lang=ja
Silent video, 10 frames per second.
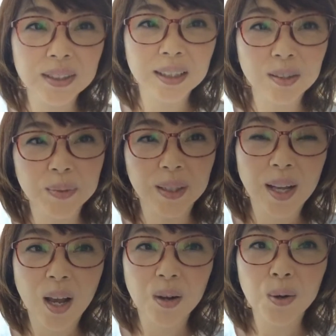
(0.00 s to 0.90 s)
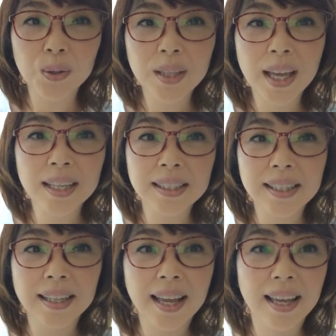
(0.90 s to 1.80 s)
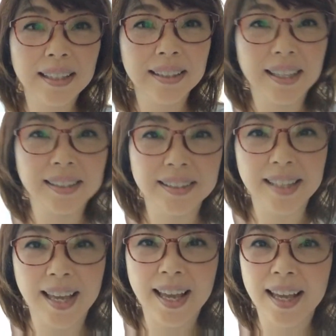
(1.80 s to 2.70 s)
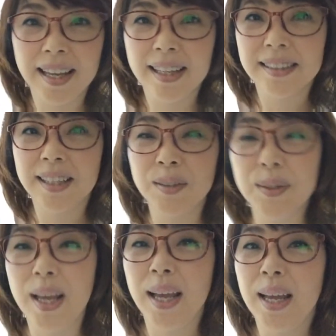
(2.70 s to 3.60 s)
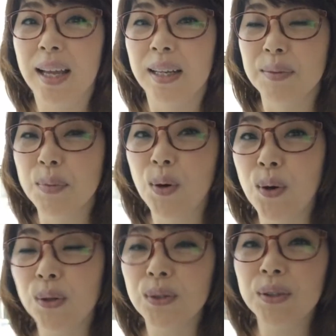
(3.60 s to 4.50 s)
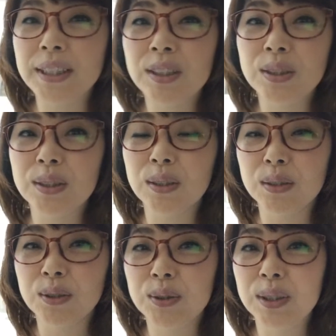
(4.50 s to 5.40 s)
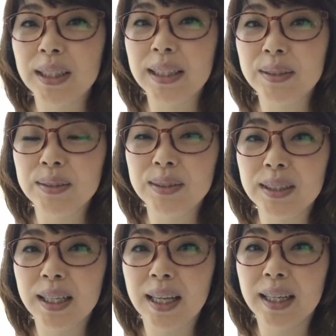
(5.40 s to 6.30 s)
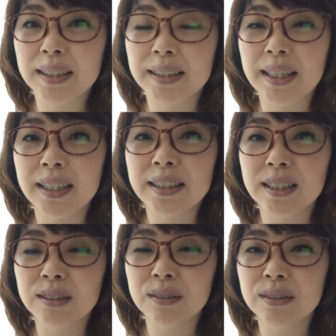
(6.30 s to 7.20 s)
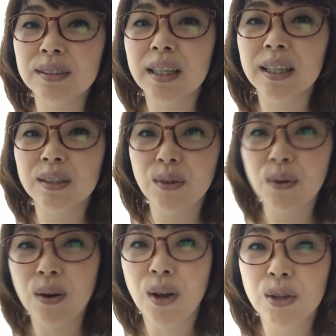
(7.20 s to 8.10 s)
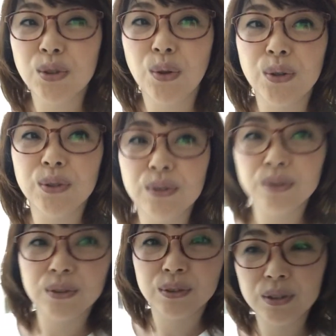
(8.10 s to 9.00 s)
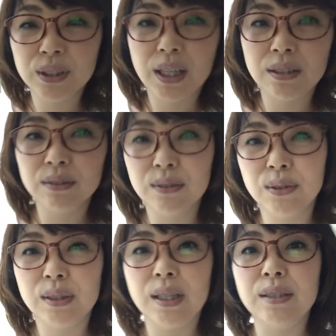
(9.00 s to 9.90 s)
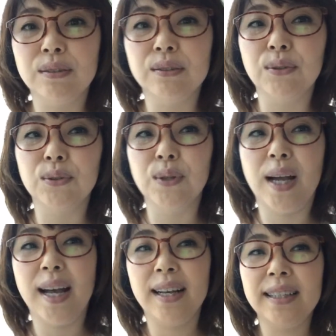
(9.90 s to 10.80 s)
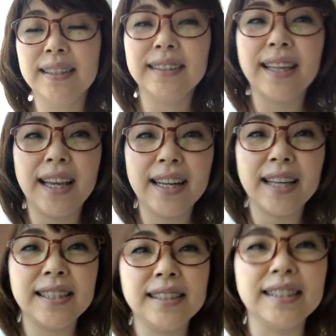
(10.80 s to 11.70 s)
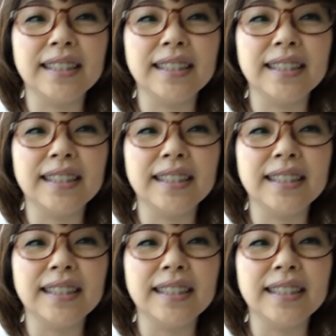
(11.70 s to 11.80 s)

知かと思うけど固定してないんですね。なのでもうほんといつ崩れてくるんじゃないかヒヤヒヤするんだけど、そういう崩れるっていうことがないらしい